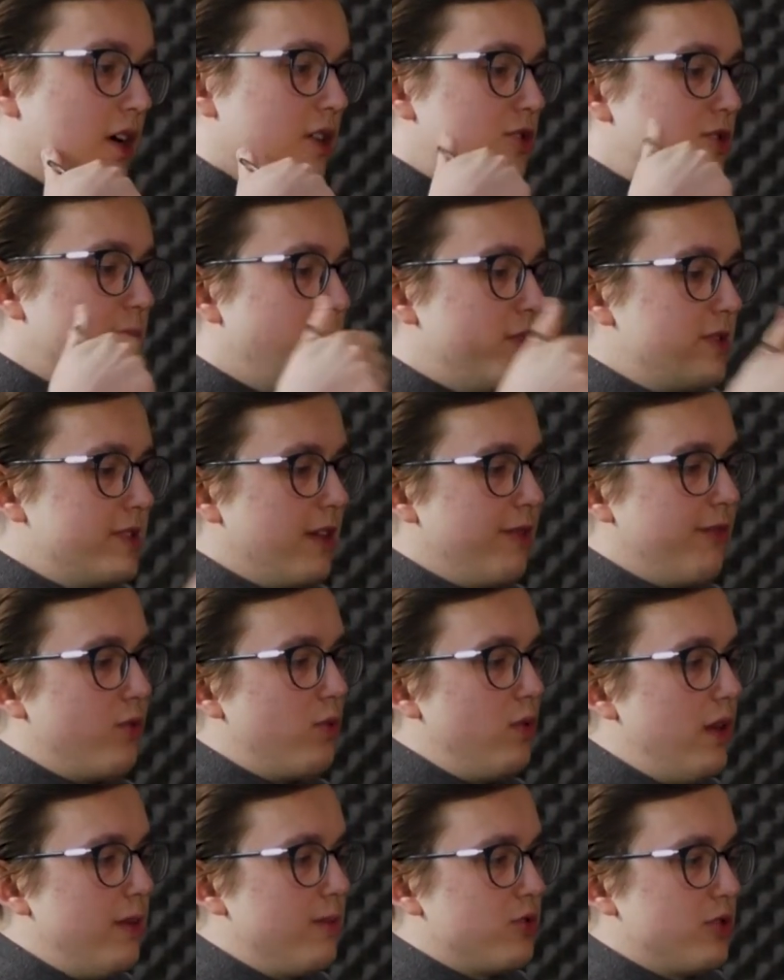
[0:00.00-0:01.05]
czy Polska w
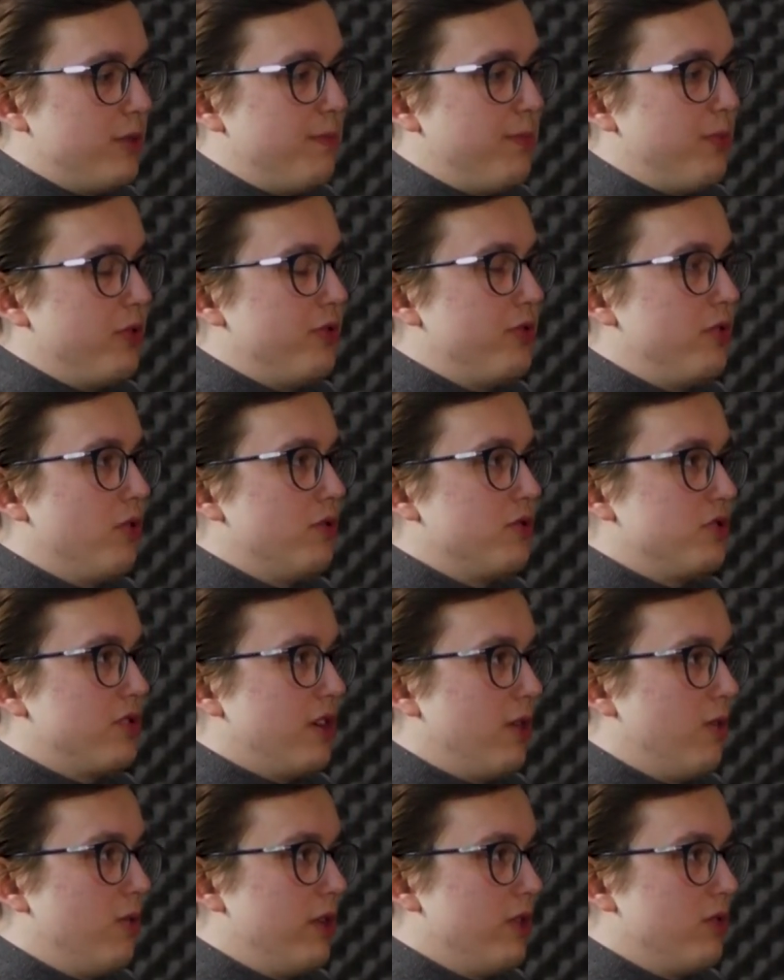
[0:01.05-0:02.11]
ogóle może podjąć
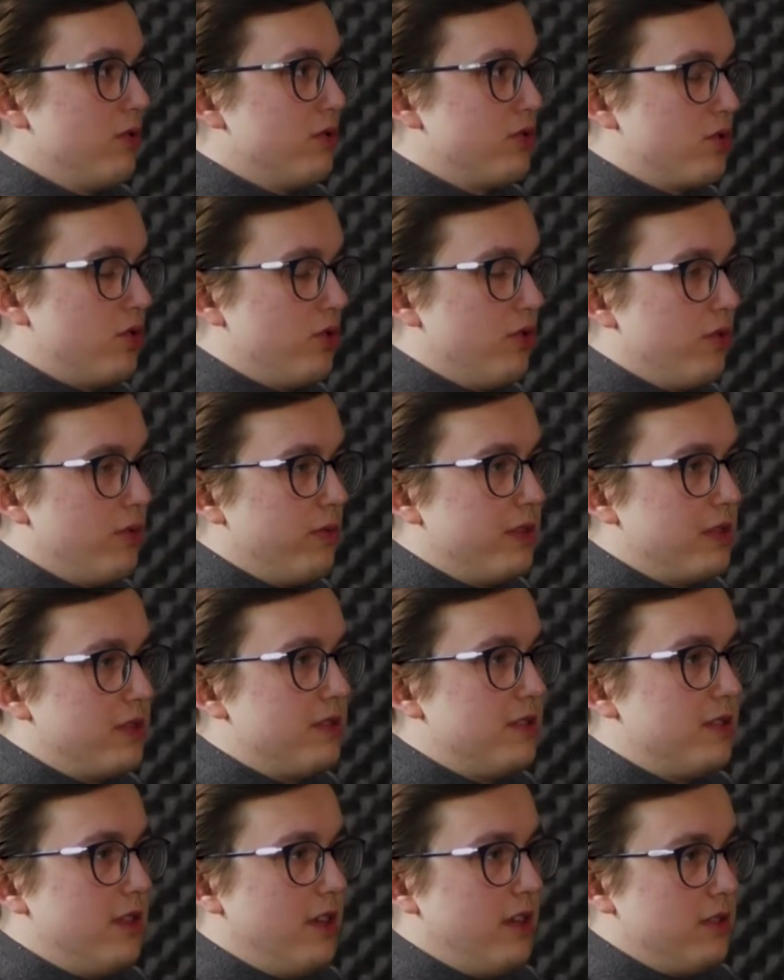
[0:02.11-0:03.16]
taką jednostronną
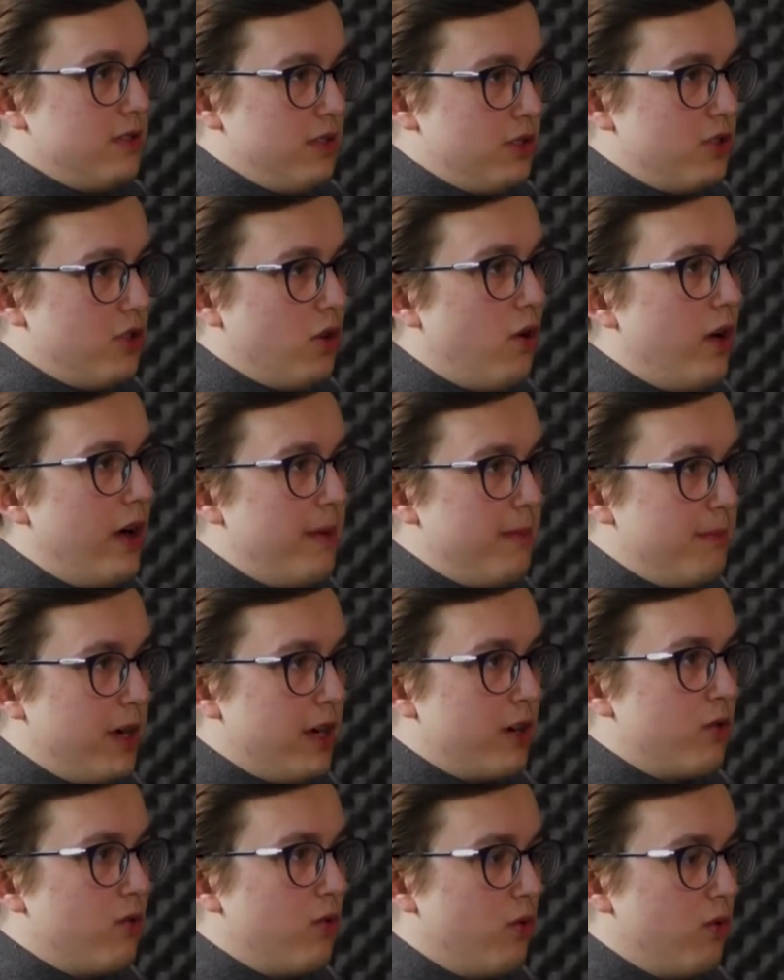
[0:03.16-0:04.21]
decyzję, to znaczy o
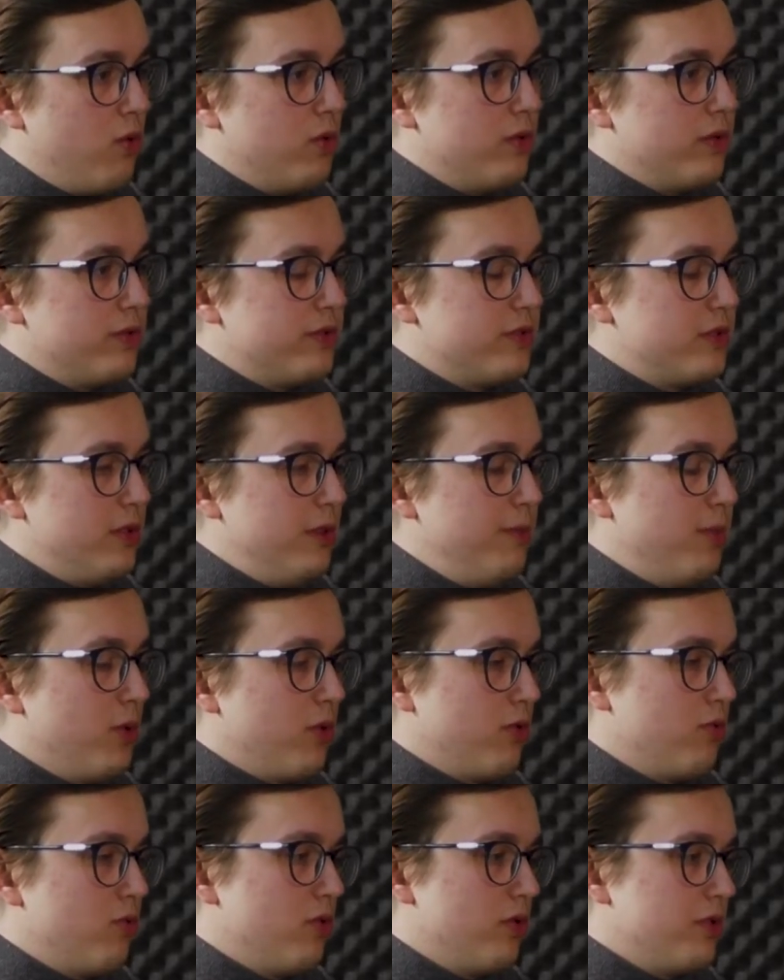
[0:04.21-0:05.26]
embargu e, z
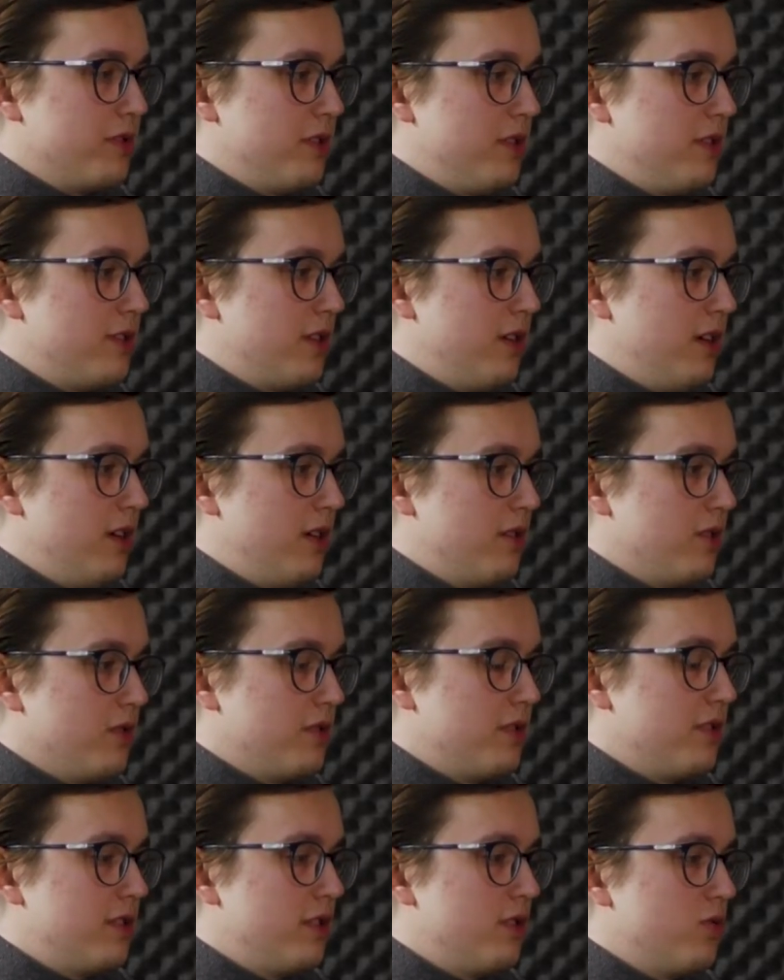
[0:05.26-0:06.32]
importu rosyjskich,
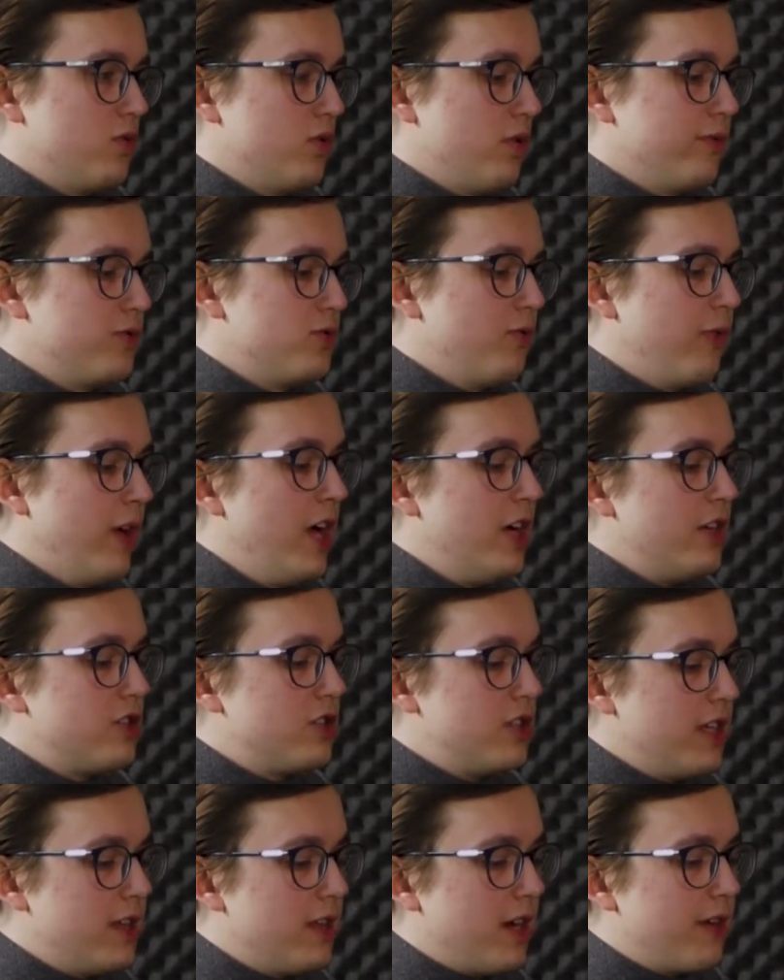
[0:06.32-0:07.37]
rosyjskich surowców, czy
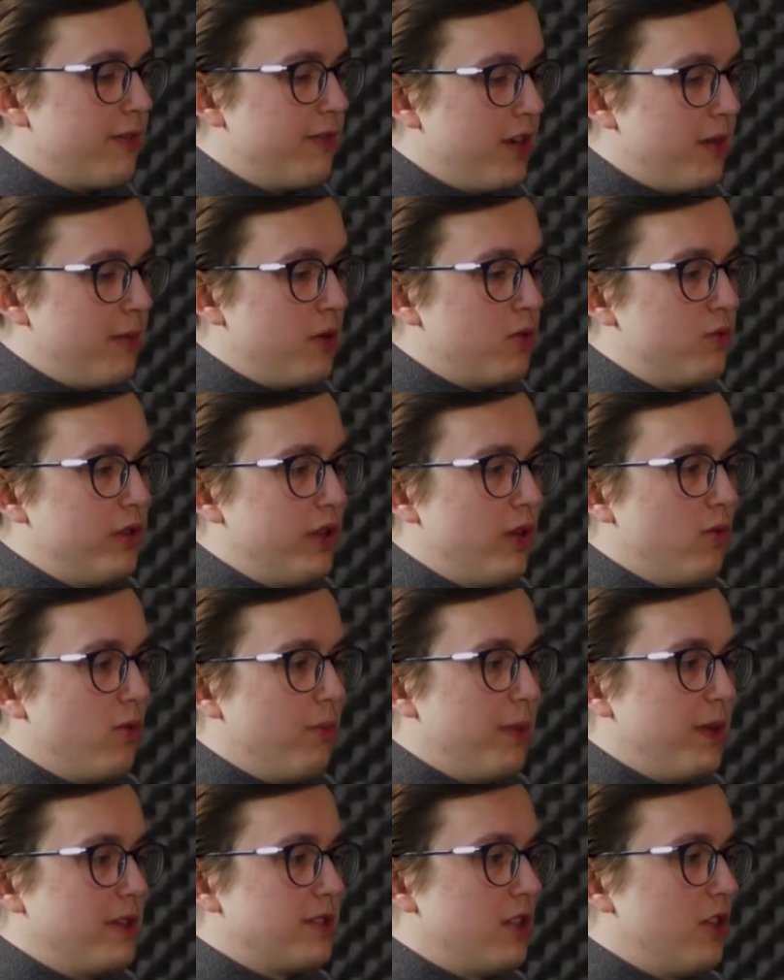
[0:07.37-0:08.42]
jednak w ramach Unii
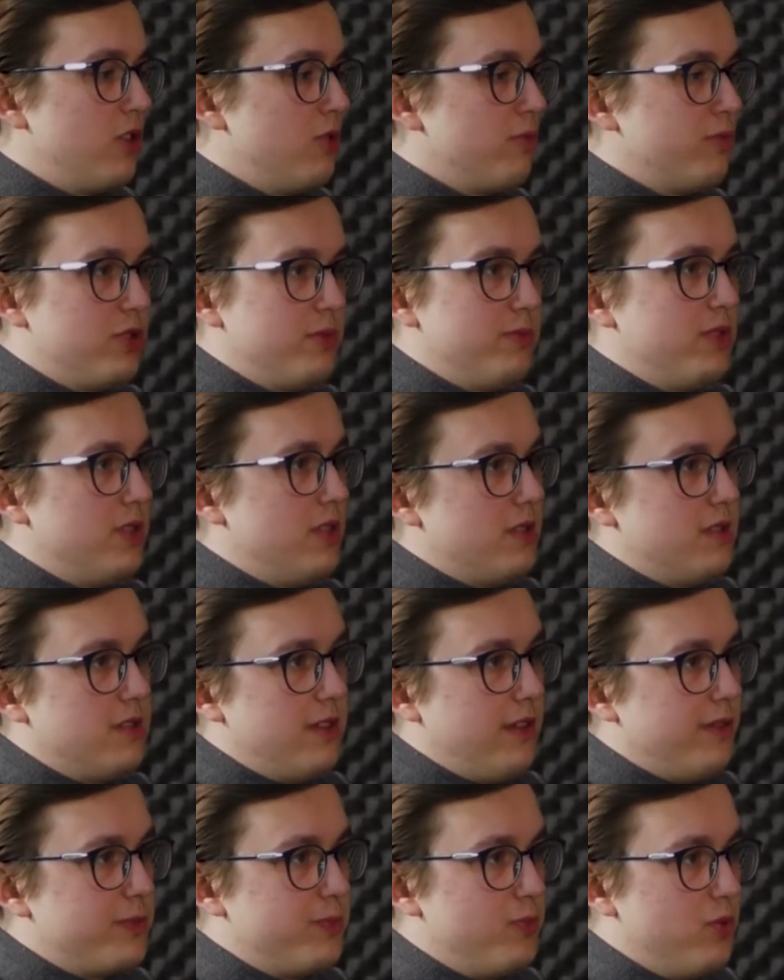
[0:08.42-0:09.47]
Europejskiej to musi być
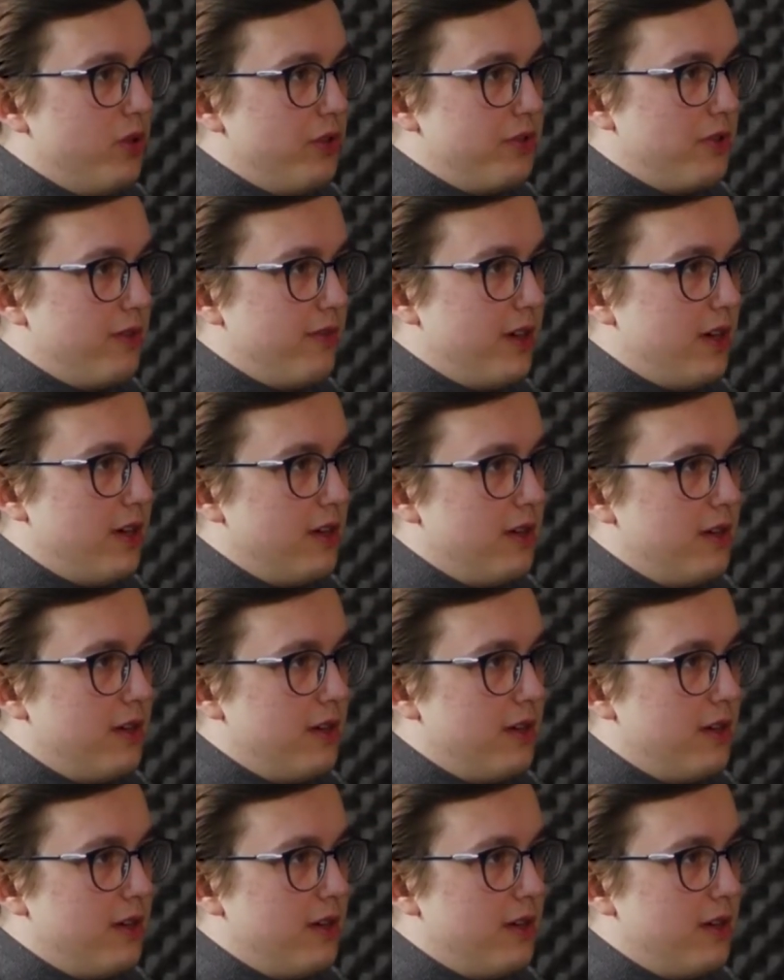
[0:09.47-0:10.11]
decyzja wspólnotowa?